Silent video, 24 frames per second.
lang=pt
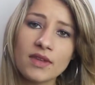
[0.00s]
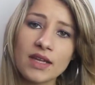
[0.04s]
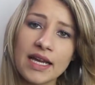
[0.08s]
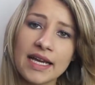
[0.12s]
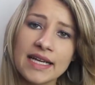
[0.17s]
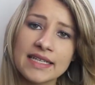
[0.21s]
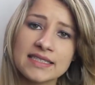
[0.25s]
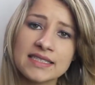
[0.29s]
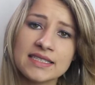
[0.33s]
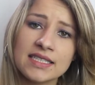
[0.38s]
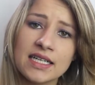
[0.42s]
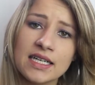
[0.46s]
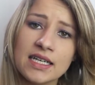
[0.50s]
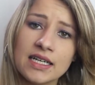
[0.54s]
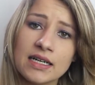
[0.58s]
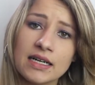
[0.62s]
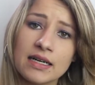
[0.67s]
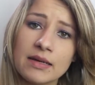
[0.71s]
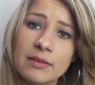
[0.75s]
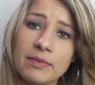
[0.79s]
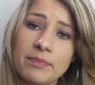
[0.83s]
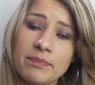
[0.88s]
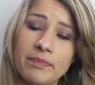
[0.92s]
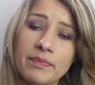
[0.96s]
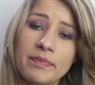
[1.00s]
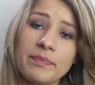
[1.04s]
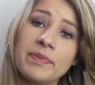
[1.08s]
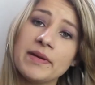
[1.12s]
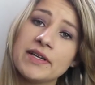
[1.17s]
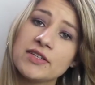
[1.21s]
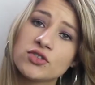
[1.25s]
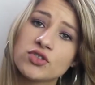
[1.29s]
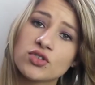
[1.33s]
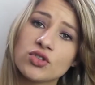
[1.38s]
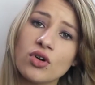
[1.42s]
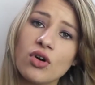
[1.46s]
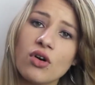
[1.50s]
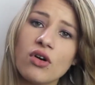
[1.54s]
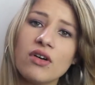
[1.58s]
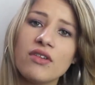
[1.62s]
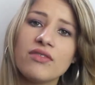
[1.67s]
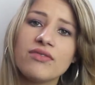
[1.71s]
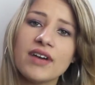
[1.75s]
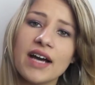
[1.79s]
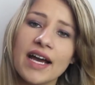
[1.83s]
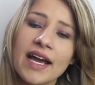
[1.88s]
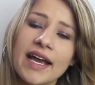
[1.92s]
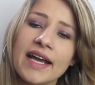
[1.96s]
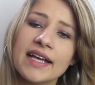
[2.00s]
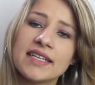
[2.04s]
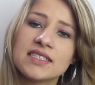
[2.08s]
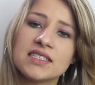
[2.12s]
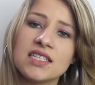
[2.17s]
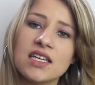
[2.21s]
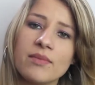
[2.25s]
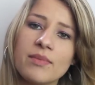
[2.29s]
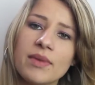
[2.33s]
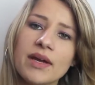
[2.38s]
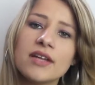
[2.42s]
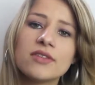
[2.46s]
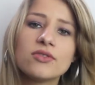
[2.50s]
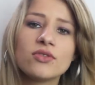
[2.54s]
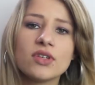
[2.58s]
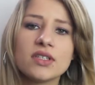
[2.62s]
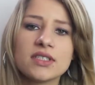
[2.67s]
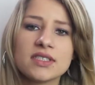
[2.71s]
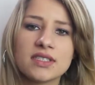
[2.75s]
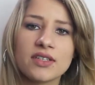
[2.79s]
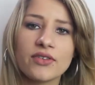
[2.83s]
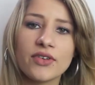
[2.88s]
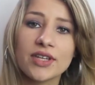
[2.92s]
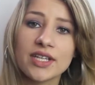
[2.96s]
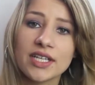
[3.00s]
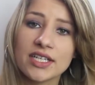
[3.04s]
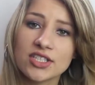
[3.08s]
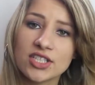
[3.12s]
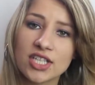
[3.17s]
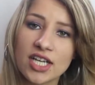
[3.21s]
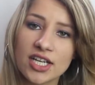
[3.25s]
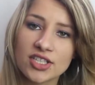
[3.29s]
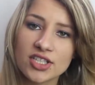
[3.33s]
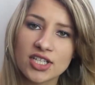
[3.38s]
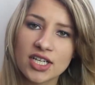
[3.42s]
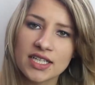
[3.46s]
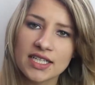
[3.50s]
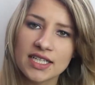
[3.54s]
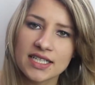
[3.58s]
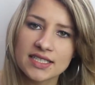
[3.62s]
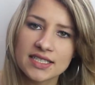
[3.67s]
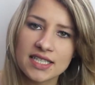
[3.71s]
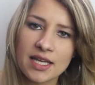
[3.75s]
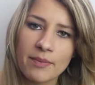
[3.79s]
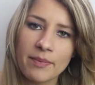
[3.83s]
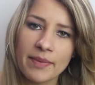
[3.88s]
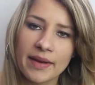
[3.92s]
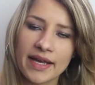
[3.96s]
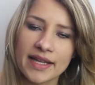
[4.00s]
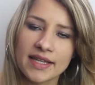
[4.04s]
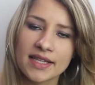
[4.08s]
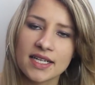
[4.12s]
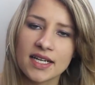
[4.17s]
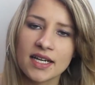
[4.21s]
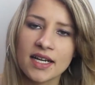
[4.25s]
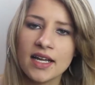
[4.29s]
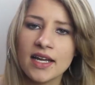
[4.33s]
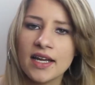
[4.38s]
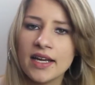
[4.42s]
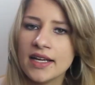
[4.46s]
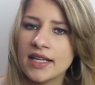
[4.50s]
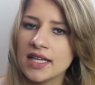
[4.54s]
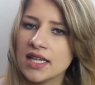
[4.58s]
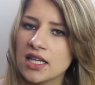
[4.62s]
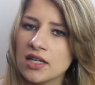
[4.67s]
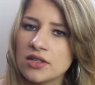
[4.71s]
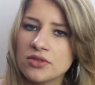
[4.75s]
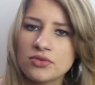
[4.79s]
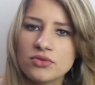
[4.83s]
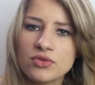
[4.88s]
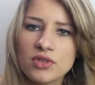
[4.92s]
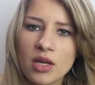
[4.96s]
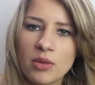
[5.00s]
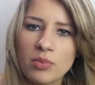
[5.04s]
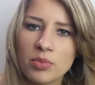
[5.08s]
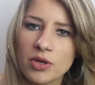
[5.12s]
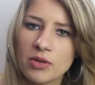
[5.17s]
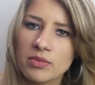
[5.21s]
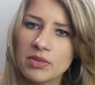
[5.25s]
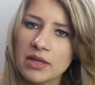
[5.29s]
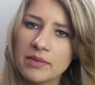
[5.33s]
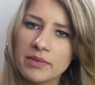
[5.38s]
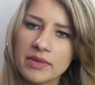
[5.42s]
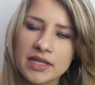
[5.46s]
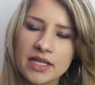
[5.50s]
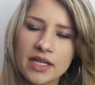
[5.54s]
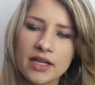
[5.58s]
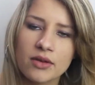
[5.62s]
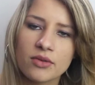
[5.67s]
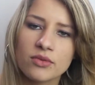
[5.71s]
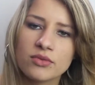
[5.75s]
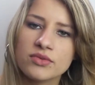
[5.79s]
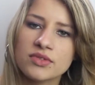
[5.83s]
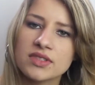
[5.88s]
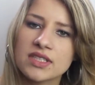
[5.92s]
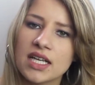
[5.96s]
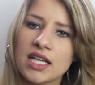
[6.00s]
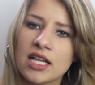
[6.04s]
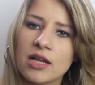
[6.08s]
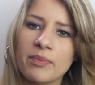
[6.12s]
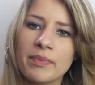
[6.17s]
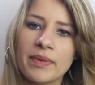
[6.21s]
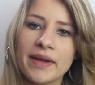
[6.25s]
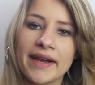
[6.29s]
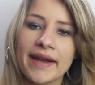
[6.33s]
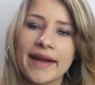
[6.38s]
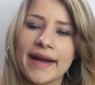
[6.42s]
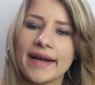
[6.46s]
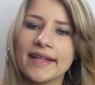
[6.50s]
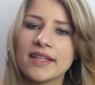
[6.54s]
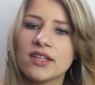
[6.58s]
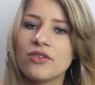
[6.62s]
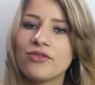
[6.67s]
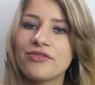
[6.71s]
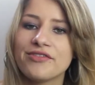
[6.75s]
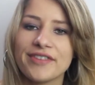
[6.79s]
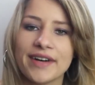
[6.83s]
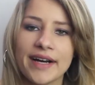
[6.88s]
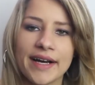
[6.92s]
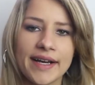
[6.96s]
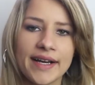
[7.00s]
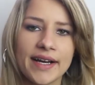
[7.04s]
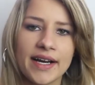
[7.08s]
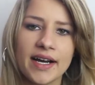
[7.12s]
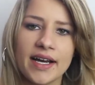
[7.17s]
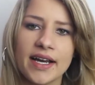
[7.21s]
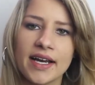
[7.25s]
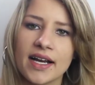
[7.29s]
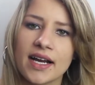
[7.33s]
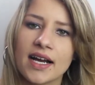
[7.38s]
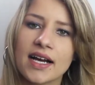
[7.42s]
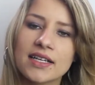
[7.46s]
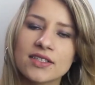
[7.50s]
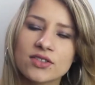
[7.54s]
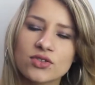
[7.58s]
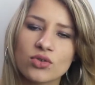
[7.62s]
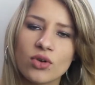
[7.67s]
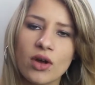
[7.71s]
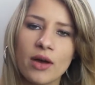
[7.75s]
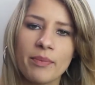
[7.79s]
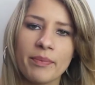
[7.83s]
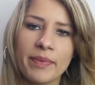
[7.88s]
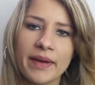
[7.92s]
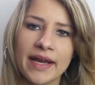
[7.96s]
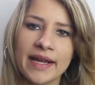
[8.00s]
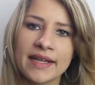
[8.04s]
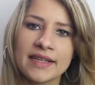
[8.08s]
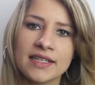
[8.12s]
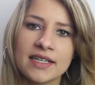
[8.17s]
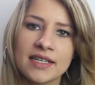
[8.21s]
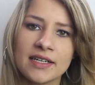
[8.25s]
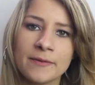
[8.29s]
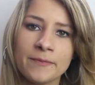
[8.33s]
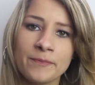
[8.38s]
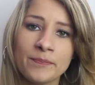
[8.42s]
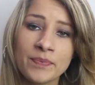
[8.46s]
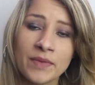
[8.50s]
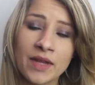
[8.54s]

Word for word: essa pessoa vai receber a doação energética dessa pedra. Então não tem problema nenhum se ela pegar, não vai carregar a sua pedra.